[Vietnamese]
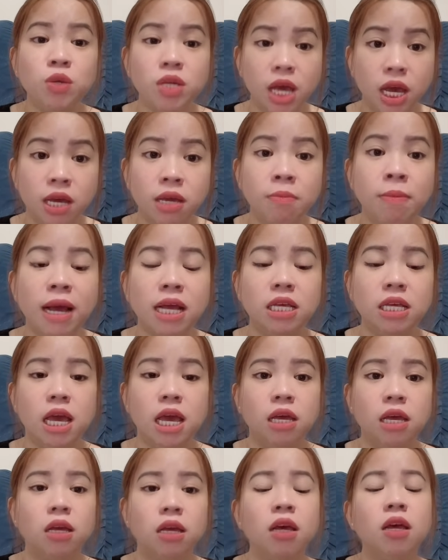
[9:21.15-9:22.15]
chị bằng
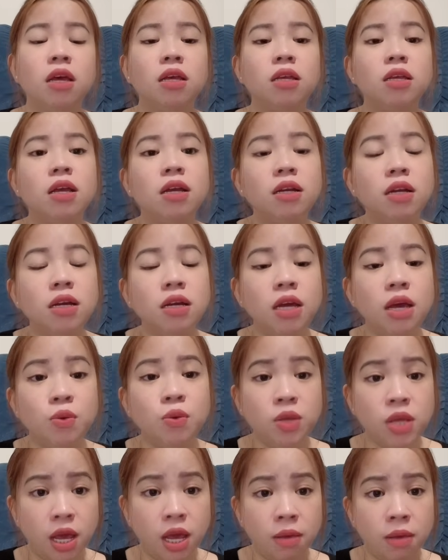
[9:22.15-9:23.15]
gì nhưng nó kêu
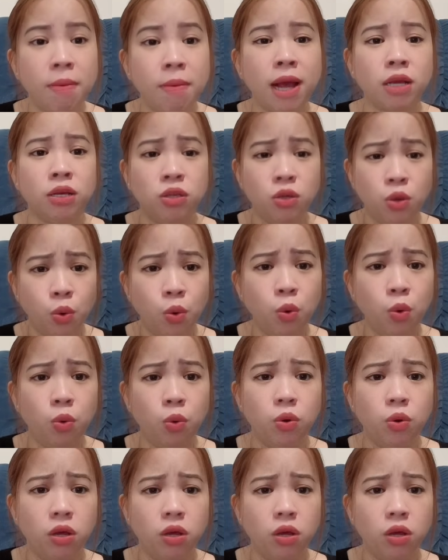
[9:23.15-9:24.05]
chị bằng chú